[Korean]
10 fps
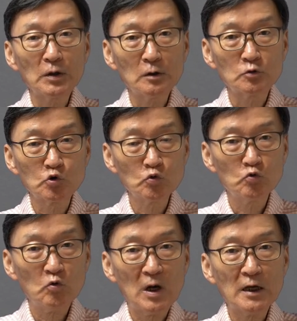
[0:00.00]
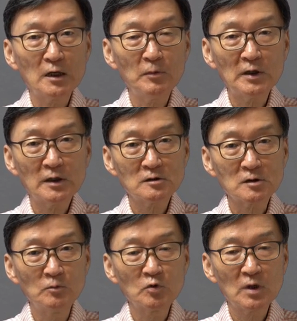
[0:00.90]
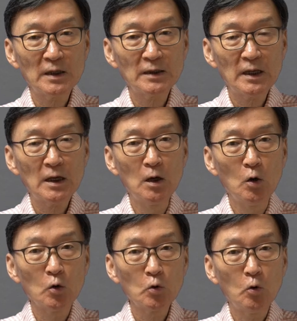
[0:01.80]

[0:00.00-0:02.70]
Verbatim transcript: 이 중국과 일본에 대한 전문가인데 요